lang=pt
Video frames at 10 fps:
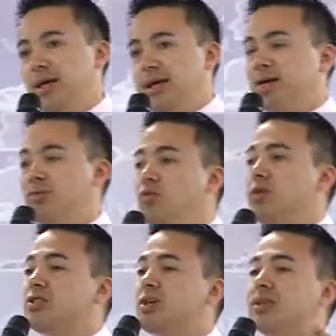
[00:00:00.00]
que
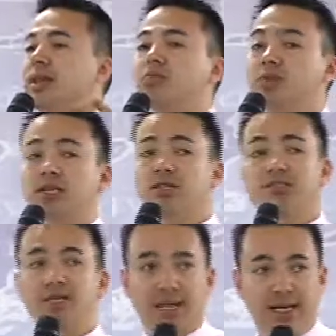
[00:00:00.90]
nunca tinham entrado numa igreja
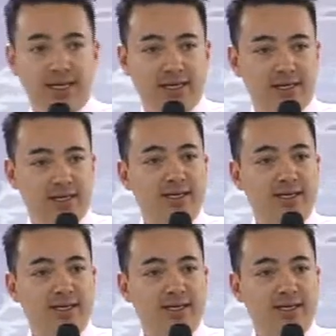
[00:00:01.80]
evangélica. É